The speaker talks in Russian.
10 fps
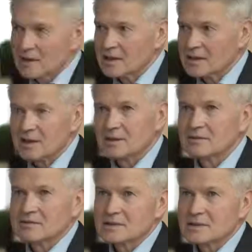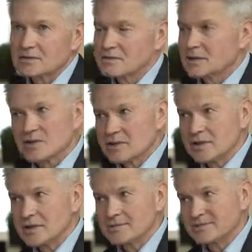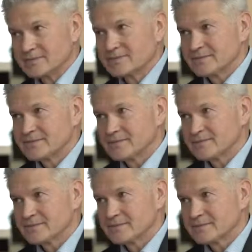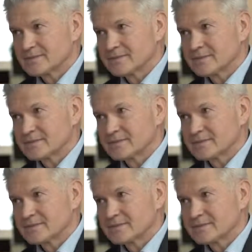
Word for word: А я так выскажусь точнее. А,